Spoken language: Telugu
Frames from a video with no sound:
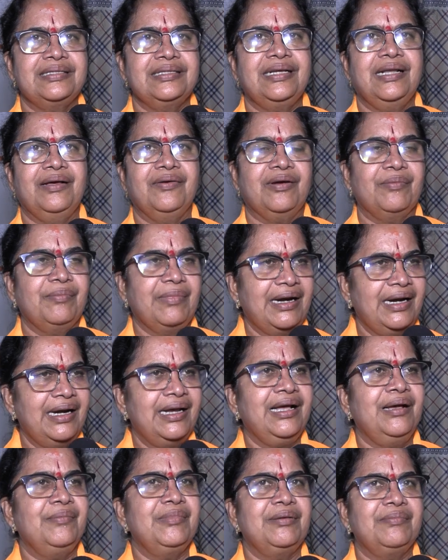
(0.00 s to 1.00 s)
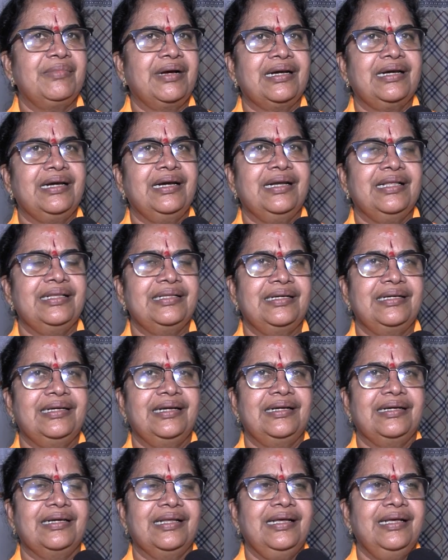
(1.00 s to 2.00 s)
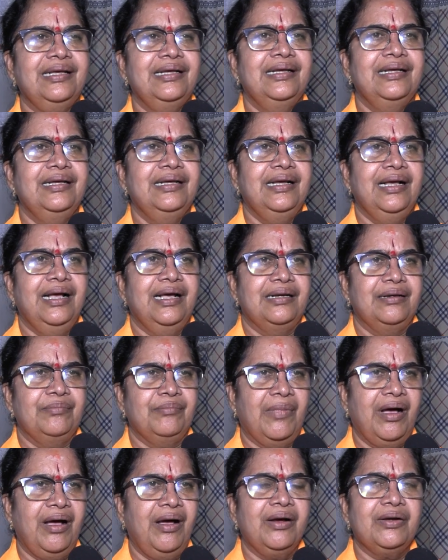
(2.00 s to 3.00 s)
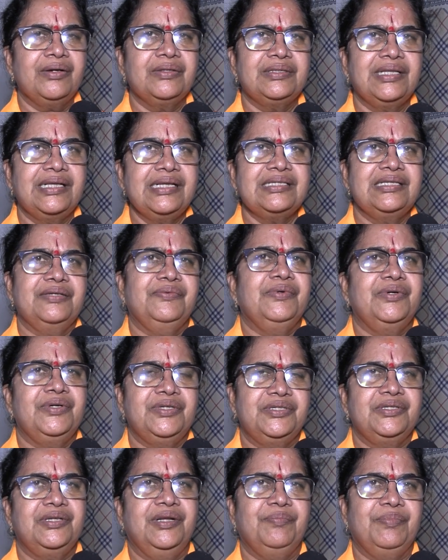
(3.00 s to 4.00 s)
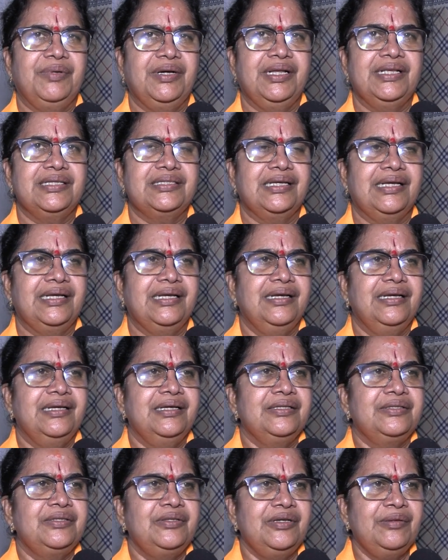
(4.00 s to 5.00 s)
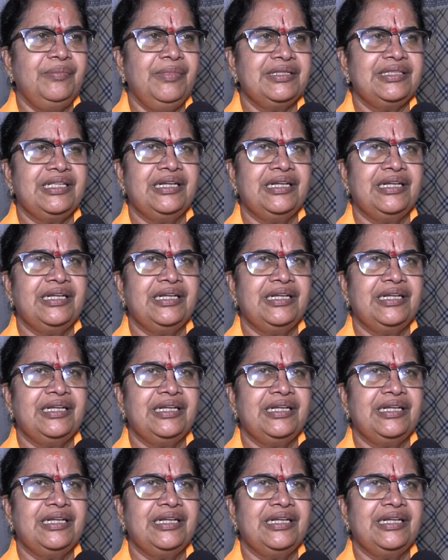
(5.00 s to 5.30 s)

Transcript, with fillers: చెందిన ఒక మహిళగా మేము మాట్లాడేది ఏంటంటే మాకు తెలిసి ఊహొచ్చినప్పటి నుంచి తిరుమల